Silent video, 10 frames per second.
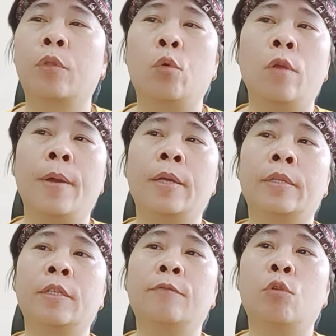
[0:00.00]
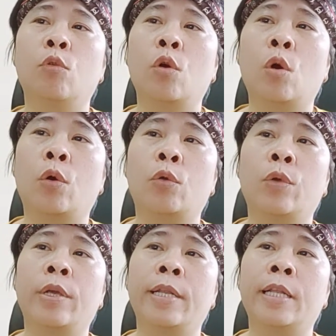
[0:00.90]
Ủy ban Thường vụ Quốc hội
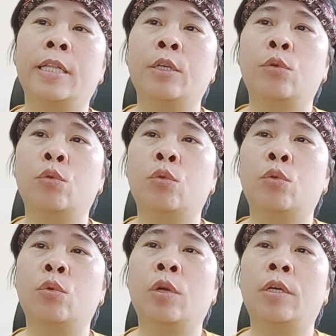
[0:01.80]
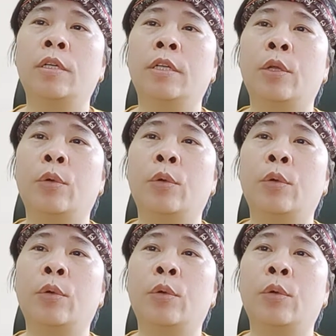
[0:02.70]
quy định tiêu chuẩn, điều